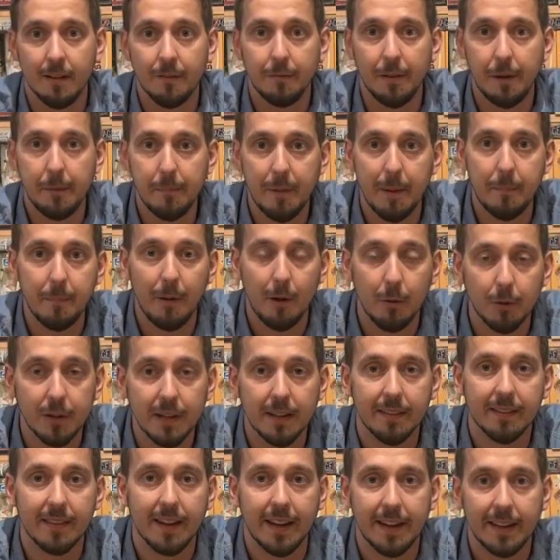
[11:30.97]
Weil man baut
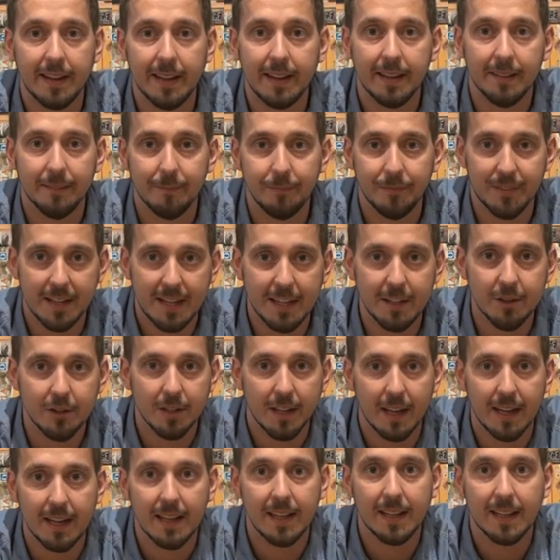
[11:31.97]
ja seine, seine
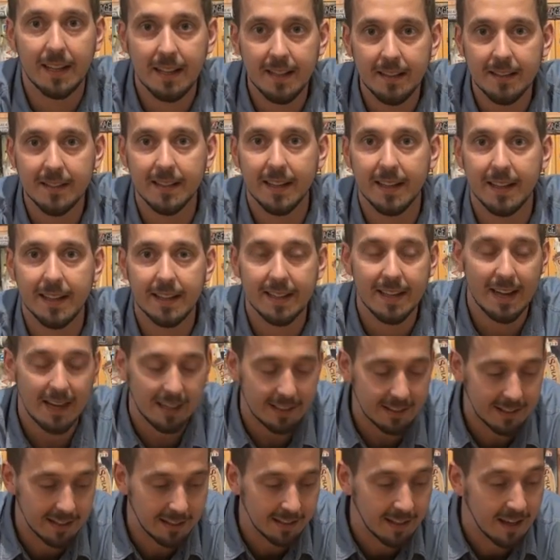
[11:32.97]
Strategie, seine
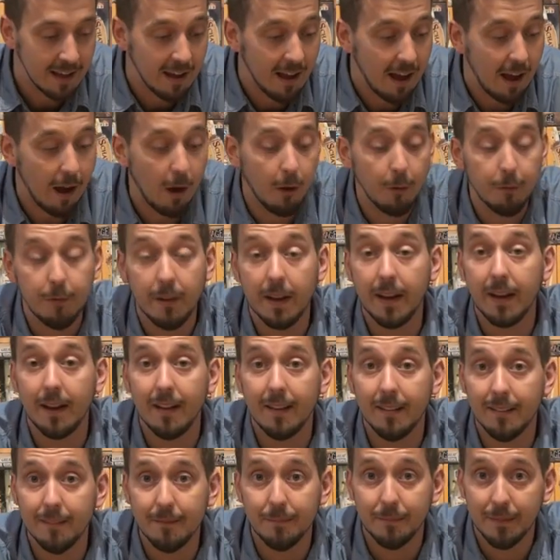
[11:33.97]
Taktik auf
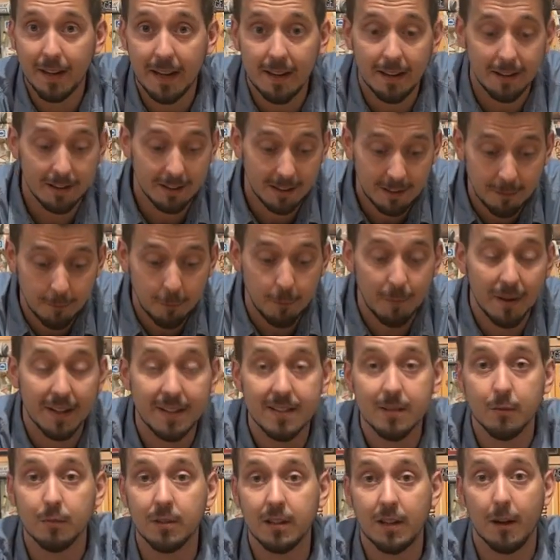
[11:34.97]
ja,
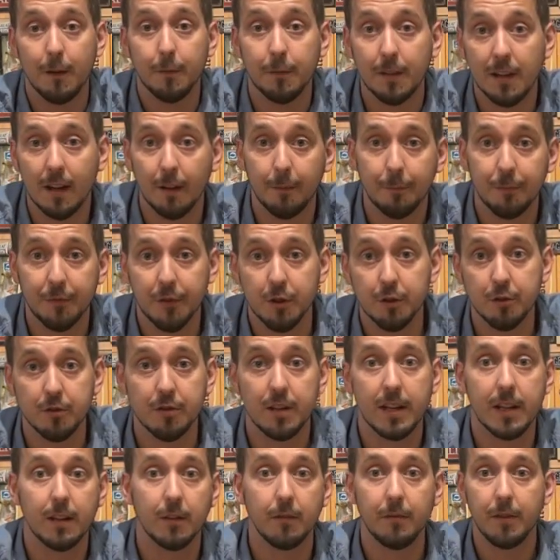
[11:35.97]
Informationen auf, die auf dem Tisch
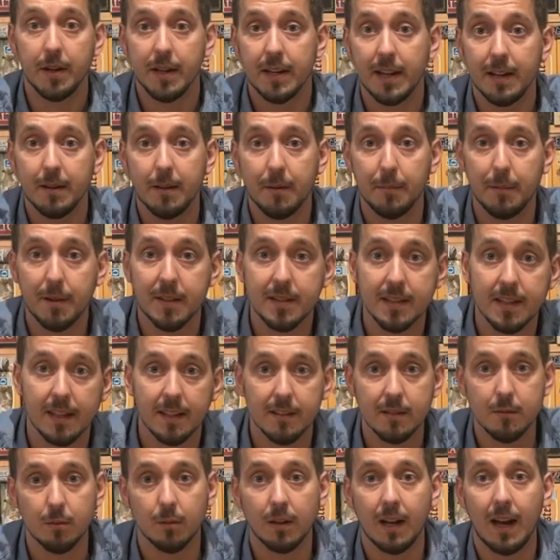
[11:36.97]
liegen. Und wenn dann plötzlich
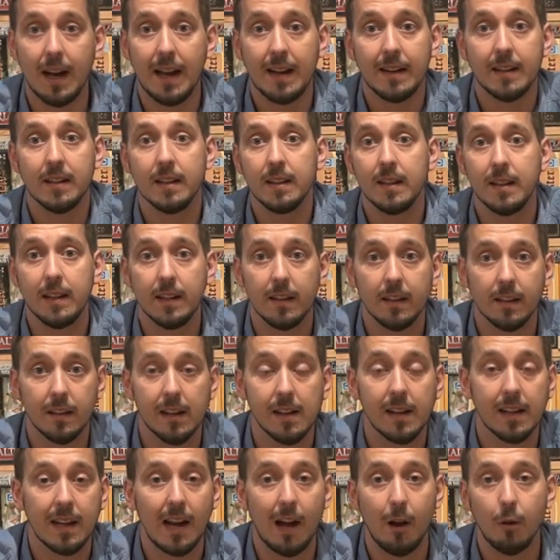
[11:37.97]
jetzt so Karten
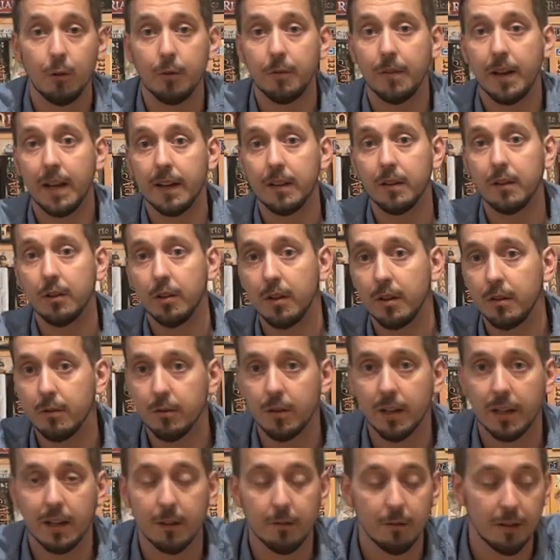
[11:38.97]
geklaut werden können
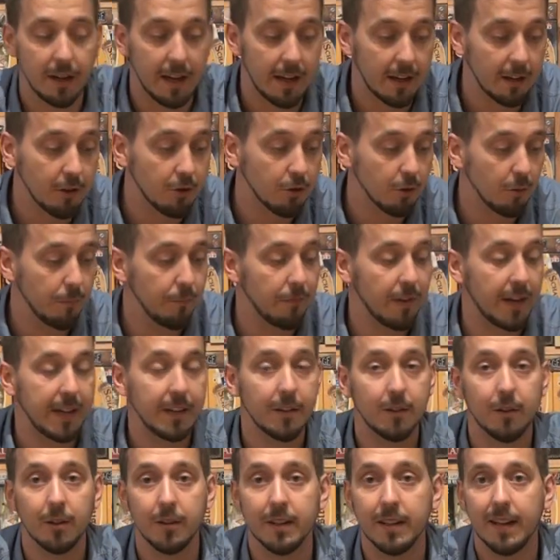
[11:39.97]
oder hin und her geschoben
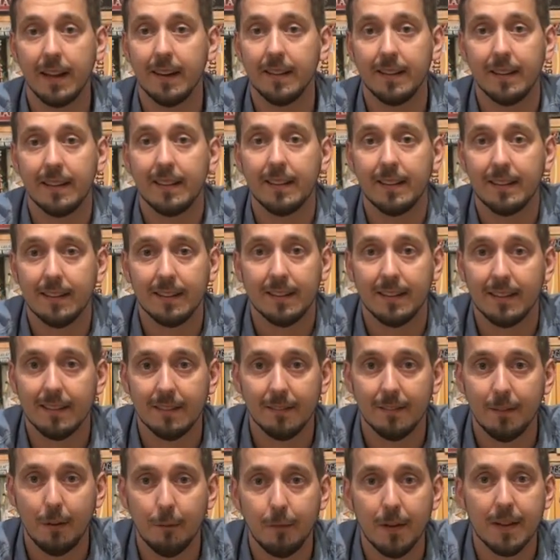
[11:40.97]
werden können, ja, dann
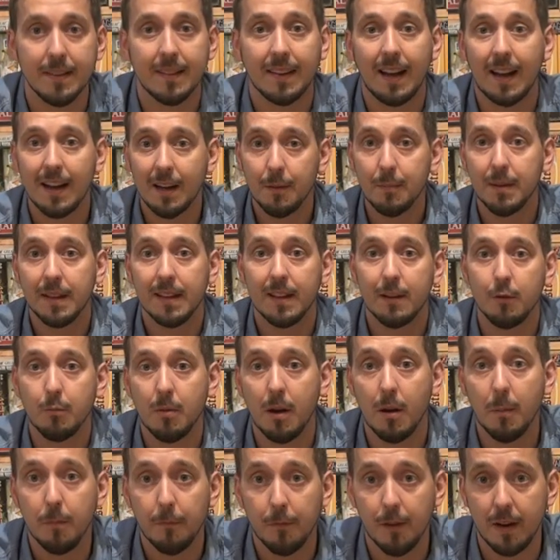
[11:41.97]
auf was kann ich mich denn
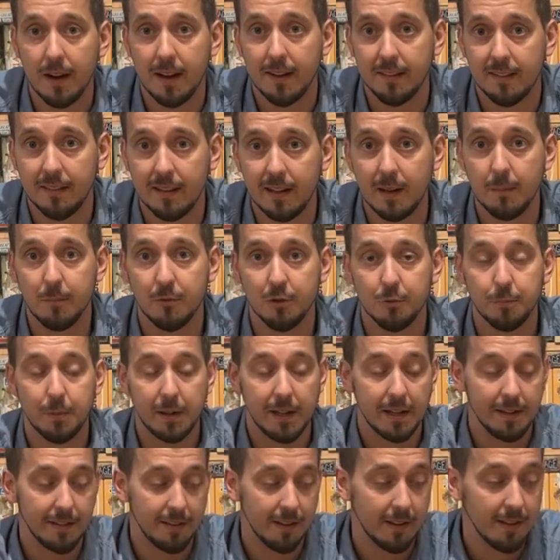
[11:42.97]
überhaupt verlassen in dem
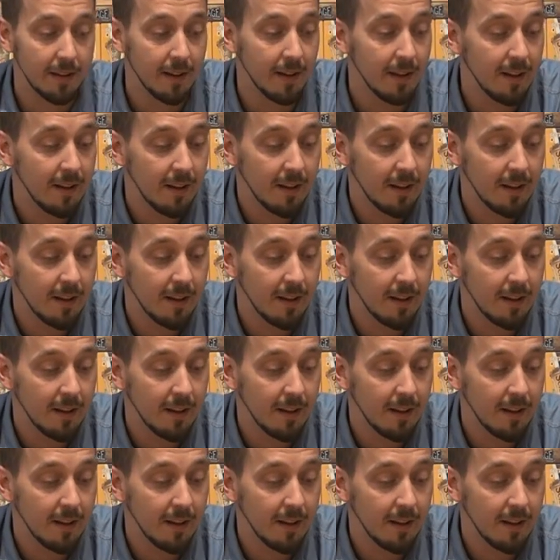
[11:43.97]
Spiel? Ne?